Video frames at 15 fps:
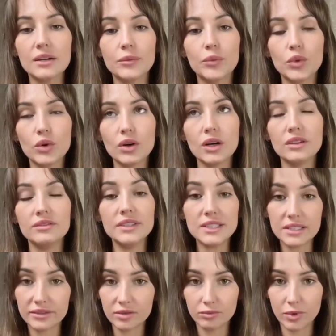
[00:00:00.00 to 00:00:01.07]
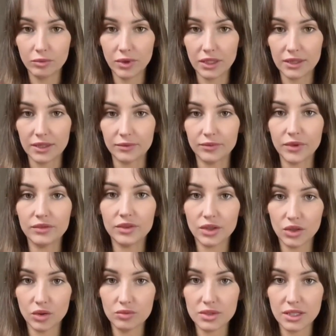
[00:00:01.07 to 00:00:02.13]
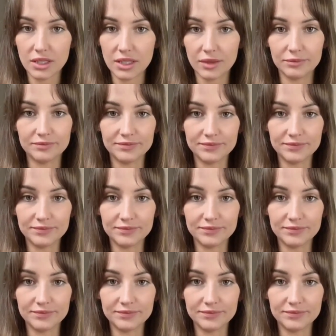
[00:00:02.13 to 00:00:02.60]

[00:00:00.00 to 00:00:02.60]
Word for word: по визовым моментам, вернемся к ним.